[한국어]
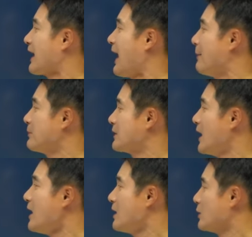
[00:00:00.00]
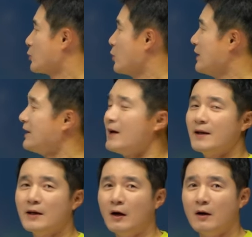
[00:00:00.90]
감다,
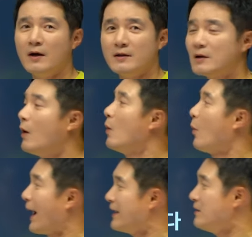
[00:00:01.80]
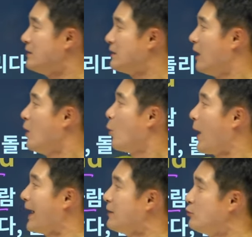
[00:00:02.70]
돌리다예요. 그래서 와인드,
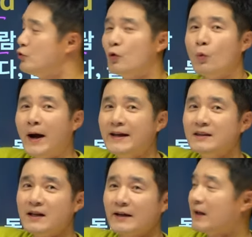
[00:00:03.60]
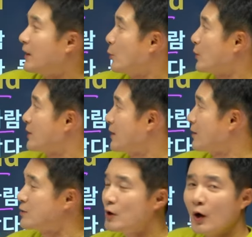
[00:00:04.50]
와인두, 와인 따개가 이렇게
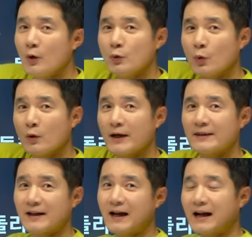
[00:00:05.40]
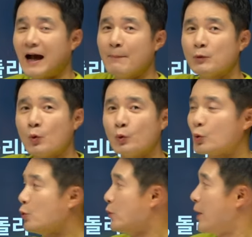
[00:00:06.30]
생겼죠. 요걸 갖다가 감고
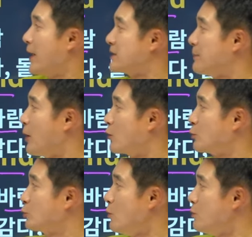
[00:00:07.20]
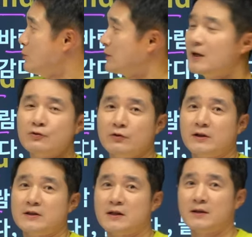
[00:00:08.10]
돌려야지 병을 똥 딸 수가
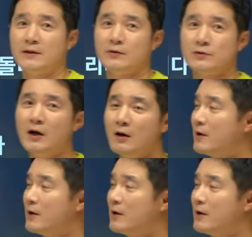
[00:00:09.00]
있잖아요. 그죠?